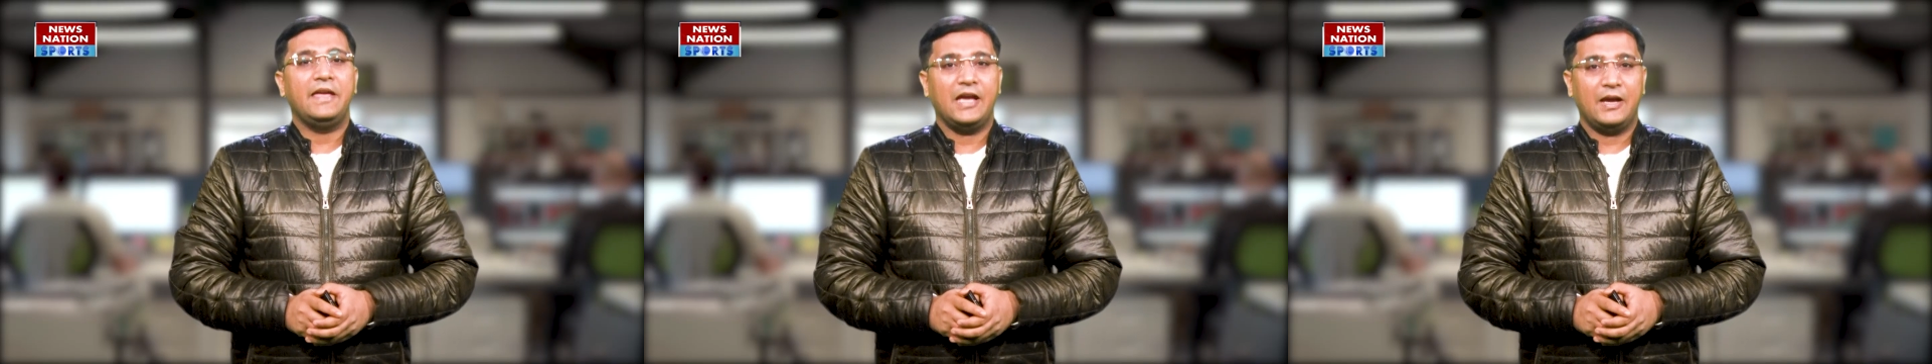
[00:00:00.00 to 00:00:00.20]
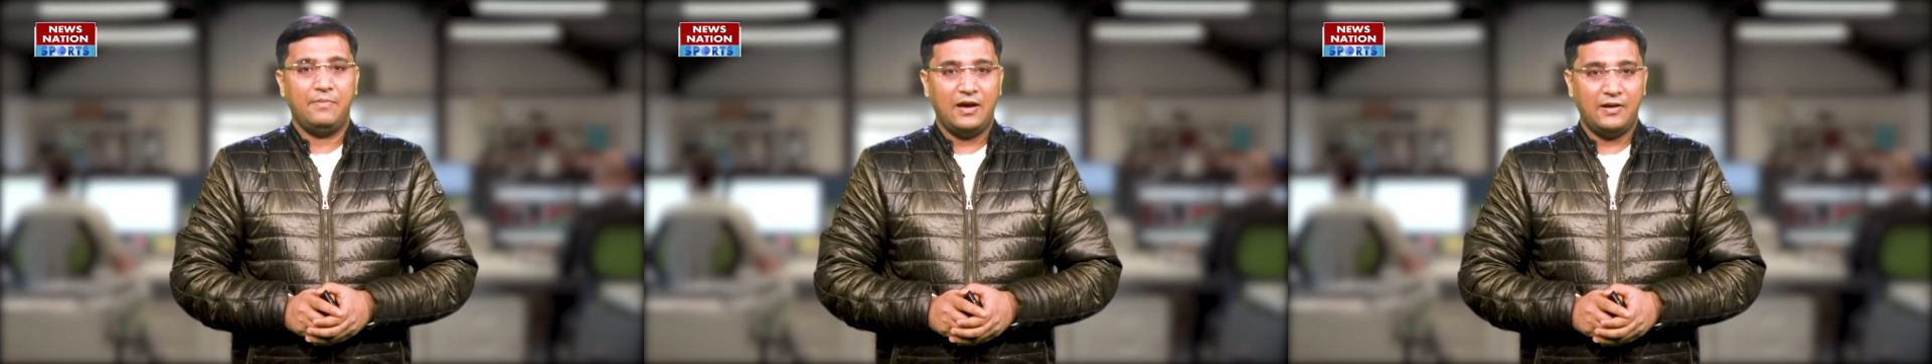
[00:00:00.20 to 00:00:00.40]

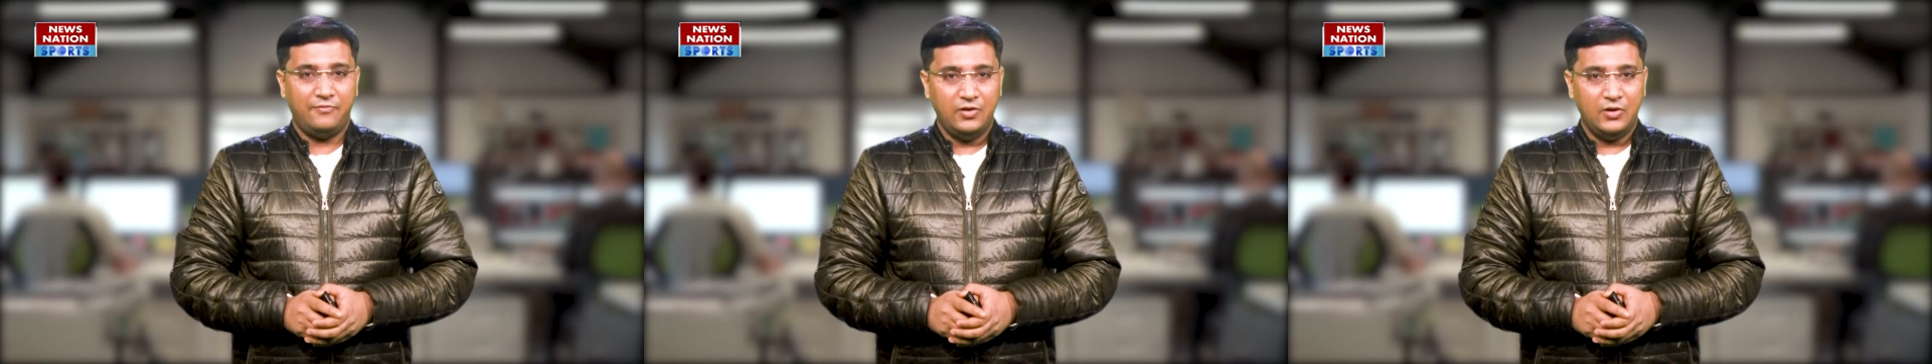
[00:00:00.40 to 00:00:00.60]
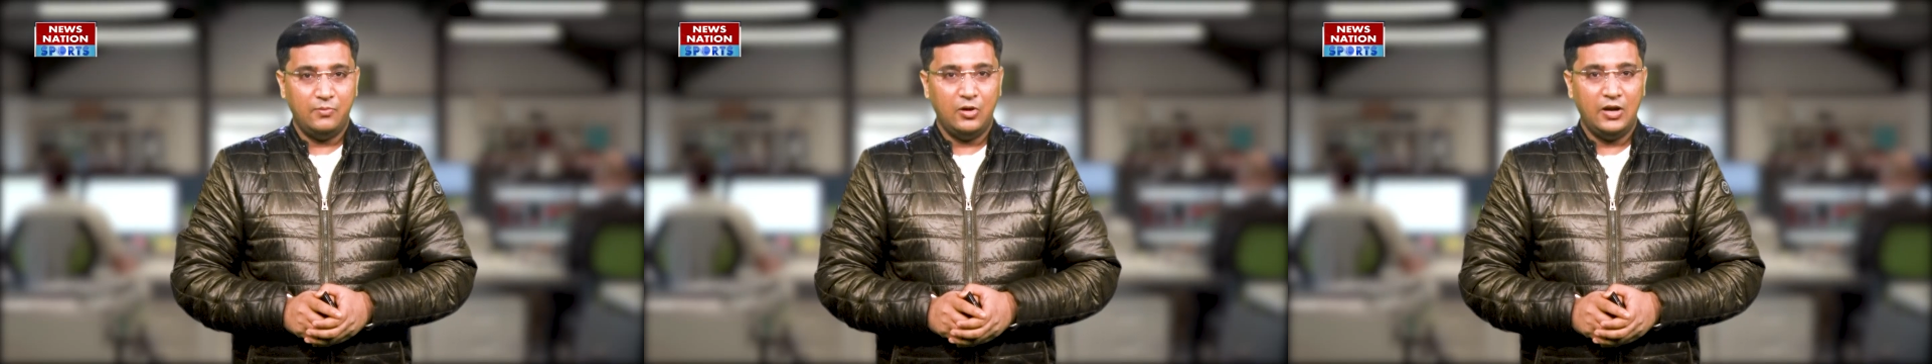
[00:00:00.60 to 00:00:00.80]
एक बार
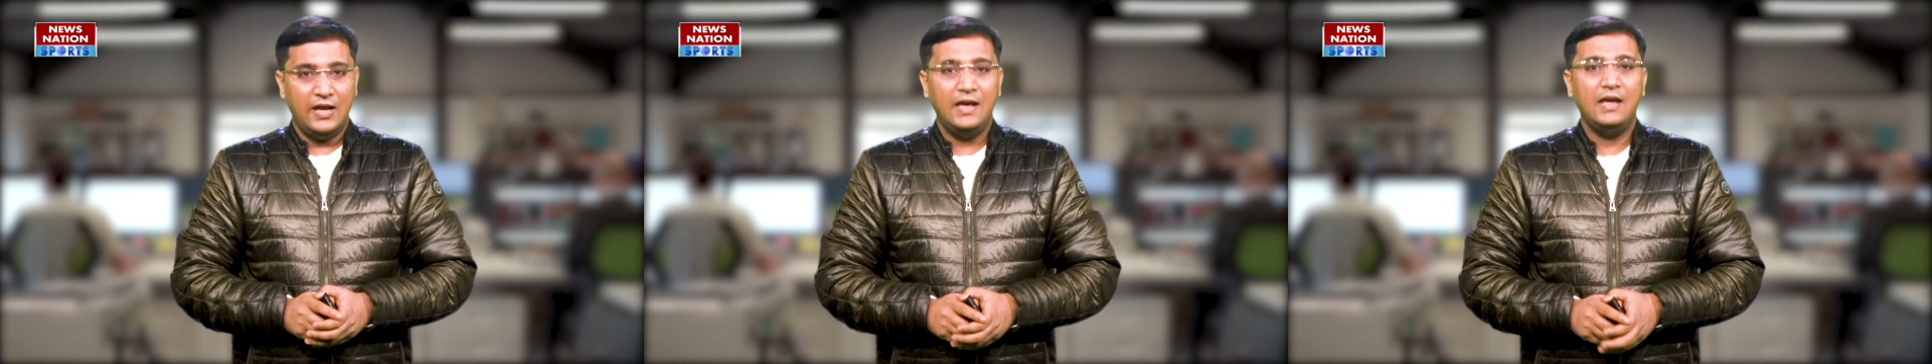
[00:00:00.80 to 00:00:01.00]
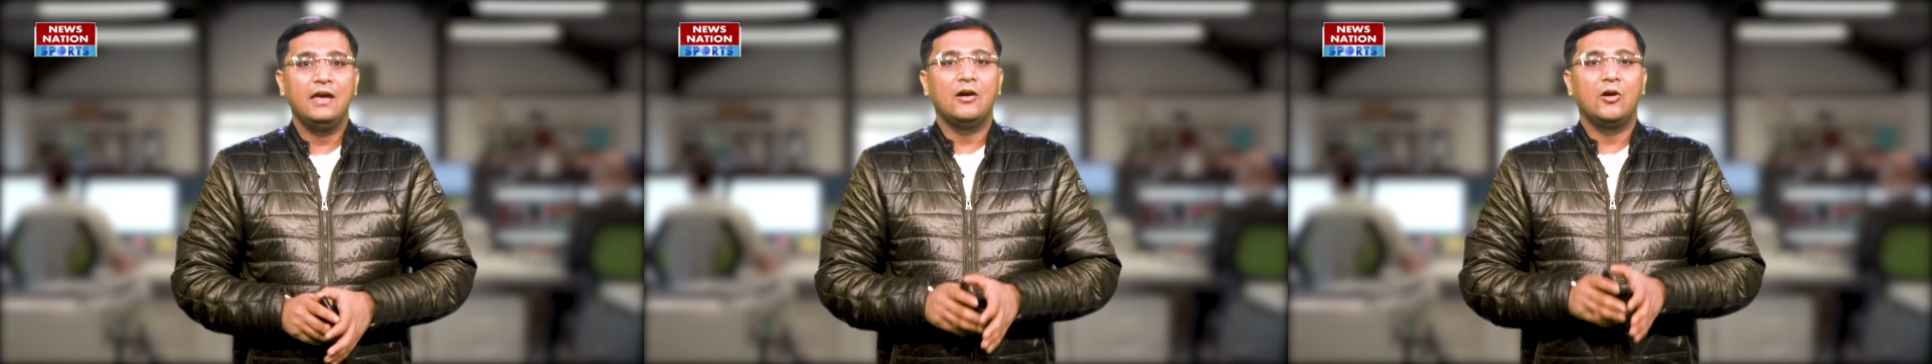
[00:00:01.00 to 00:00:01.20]
फिर
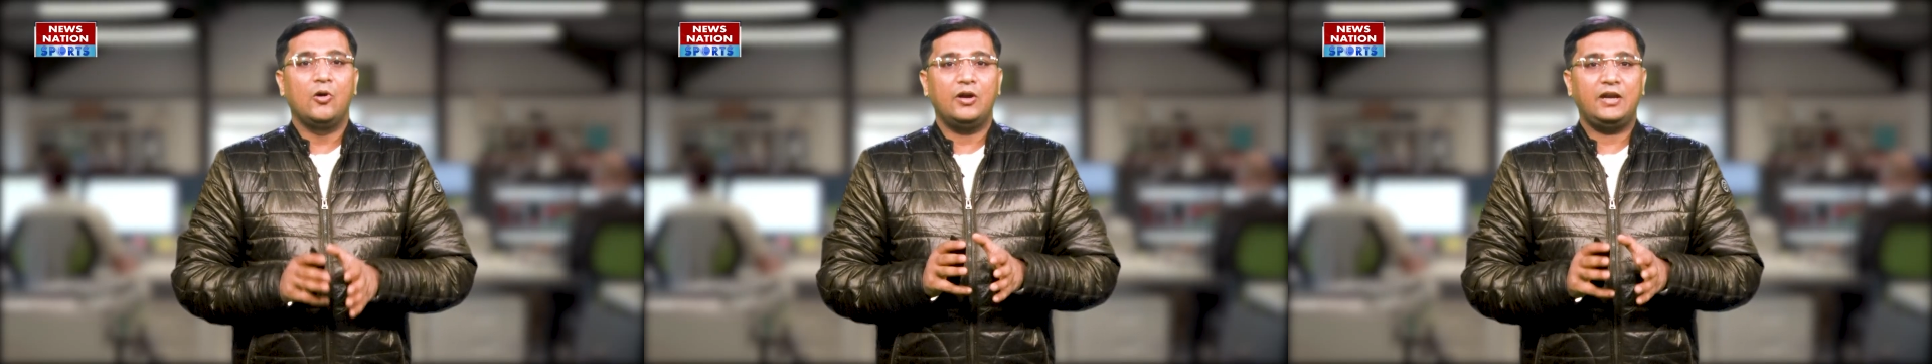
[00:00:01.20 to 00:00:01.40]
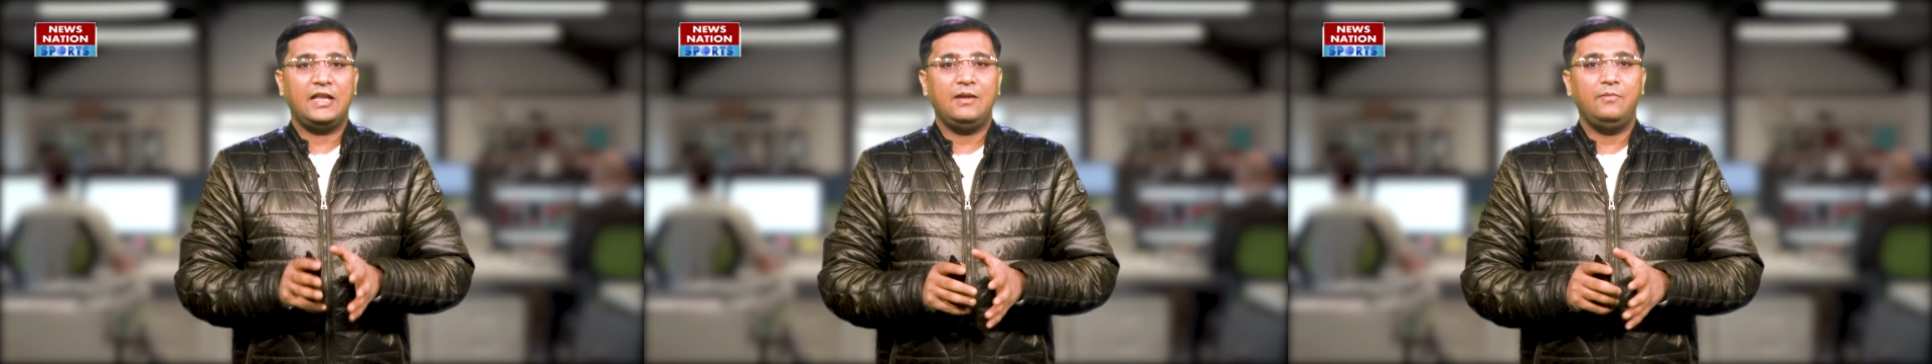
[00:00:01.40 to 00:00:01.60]
बोले और
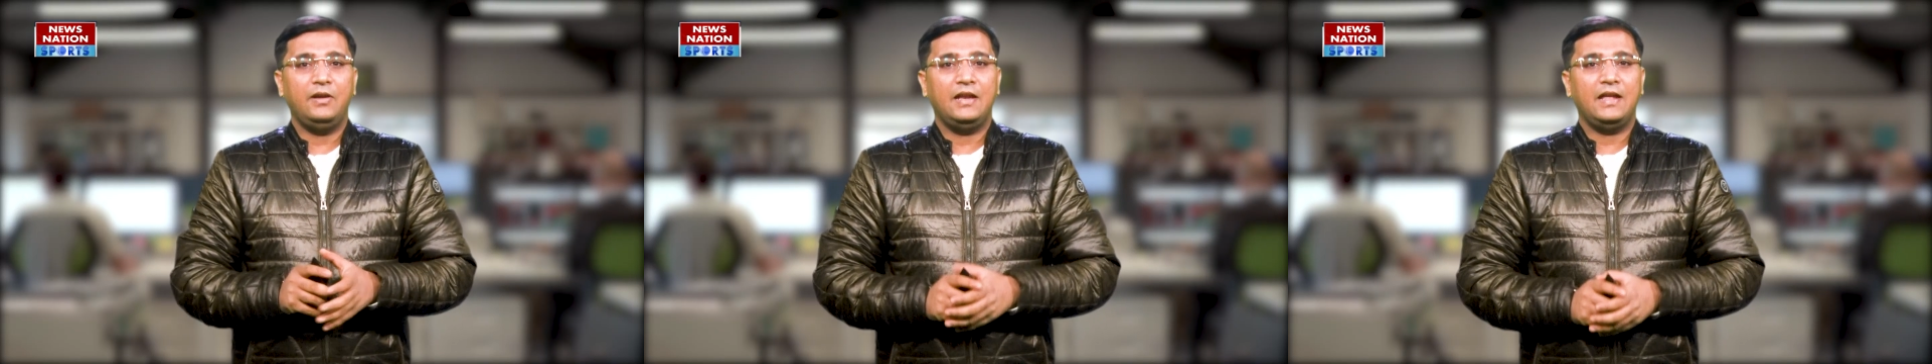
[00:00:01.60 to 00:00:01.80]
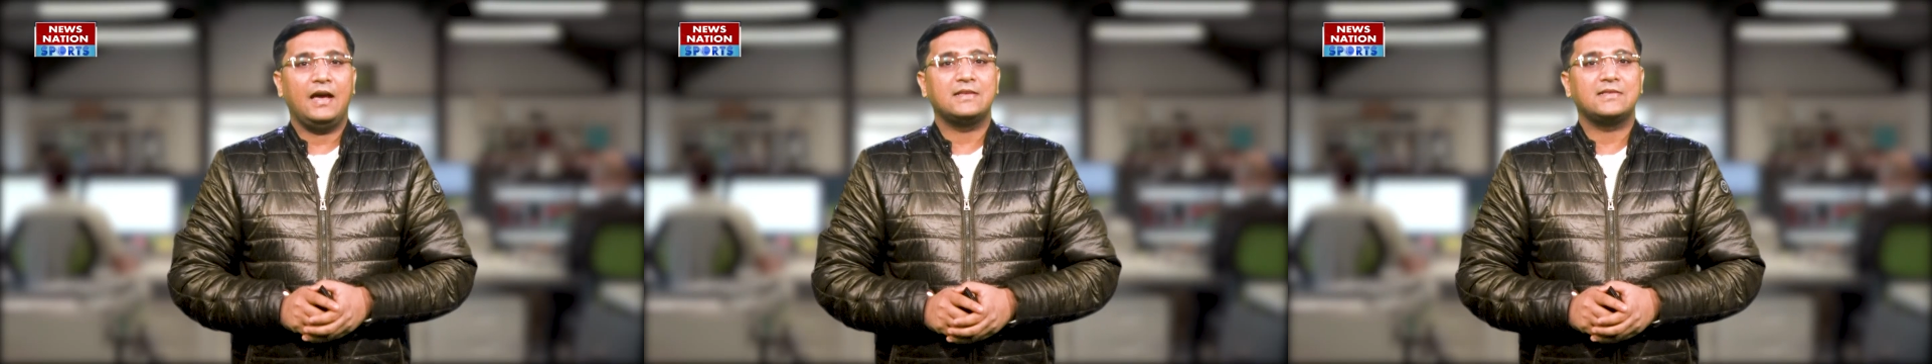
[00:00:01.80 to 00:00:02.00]
टीम
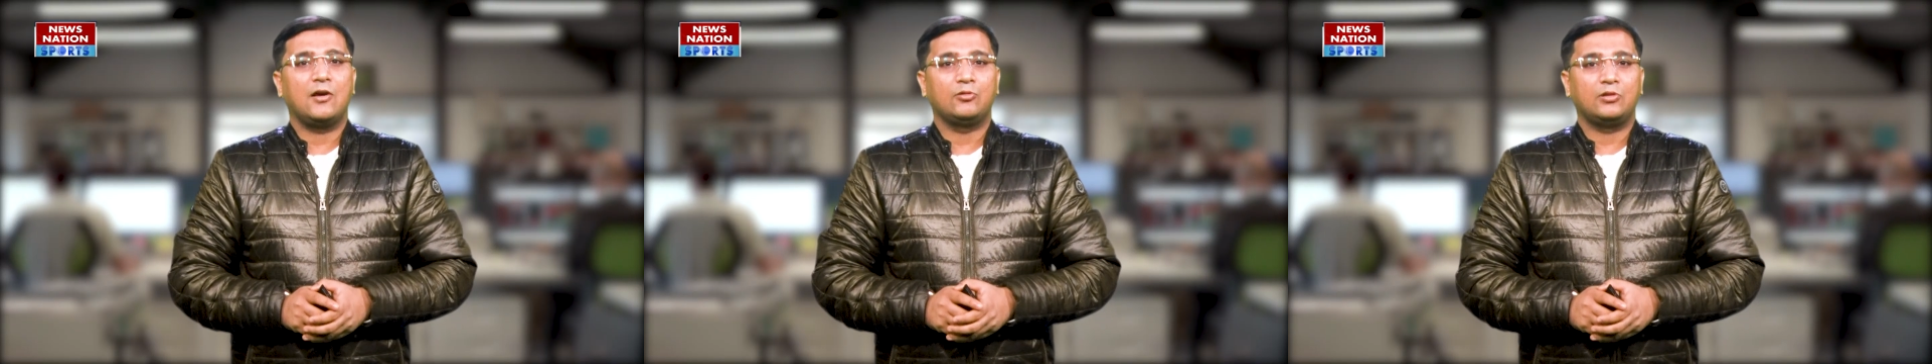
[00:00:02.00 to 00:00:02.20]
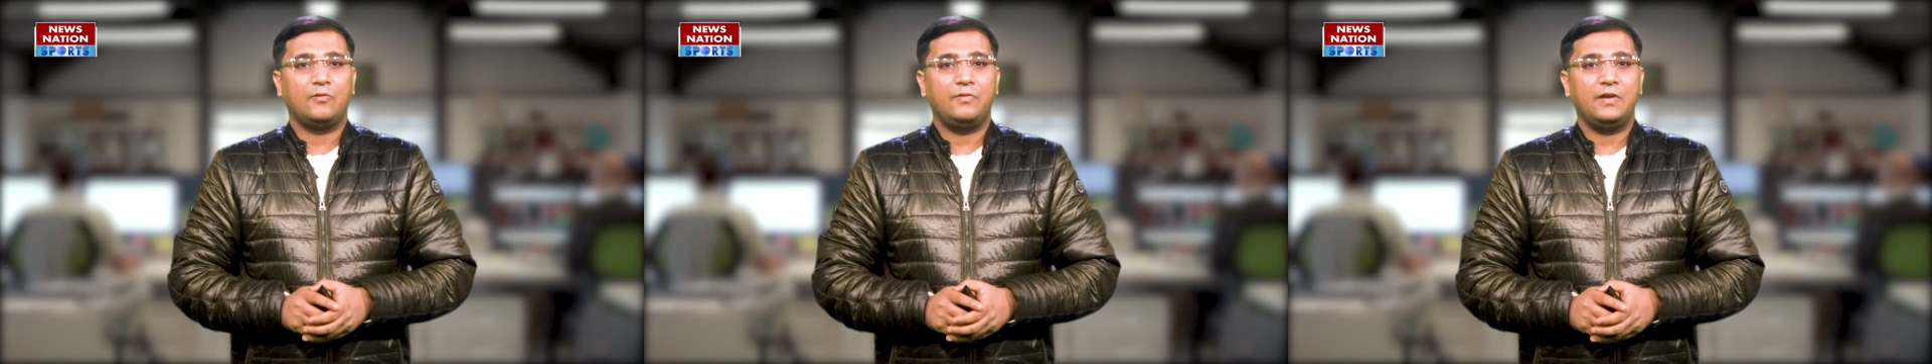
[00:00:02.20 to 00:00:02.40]
इंडिया
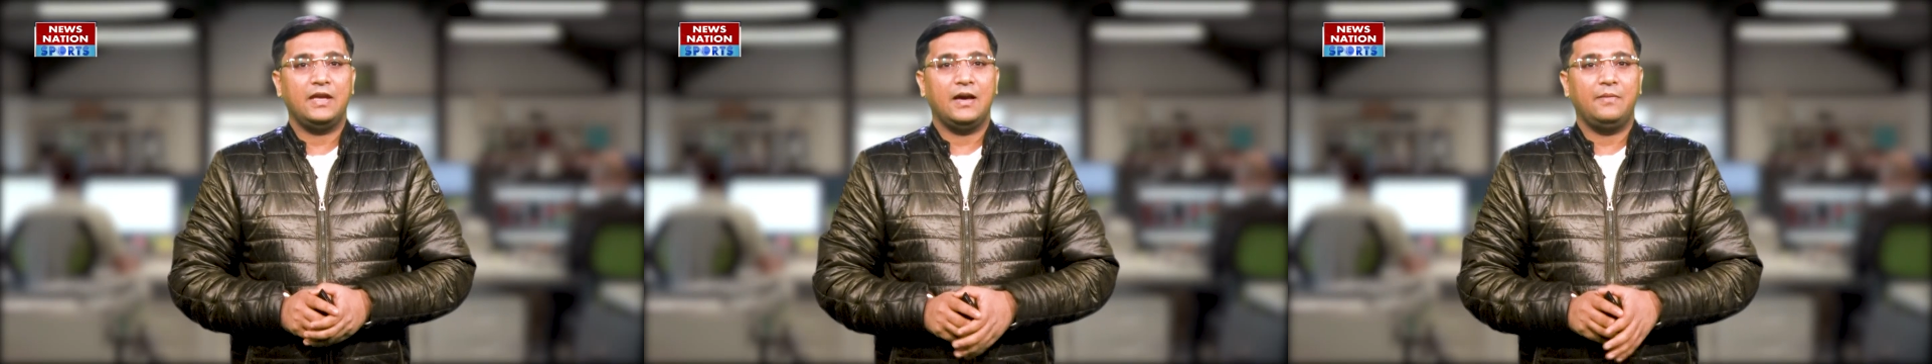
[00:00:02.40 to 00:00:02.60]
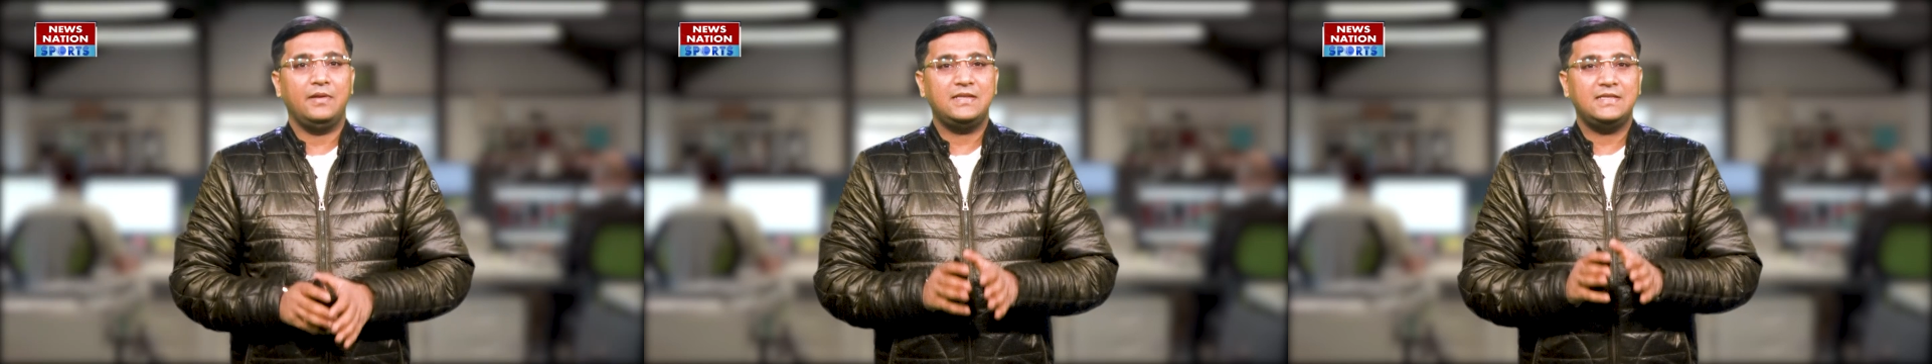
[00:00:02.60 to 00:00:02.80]
साउथ अफ्रीका में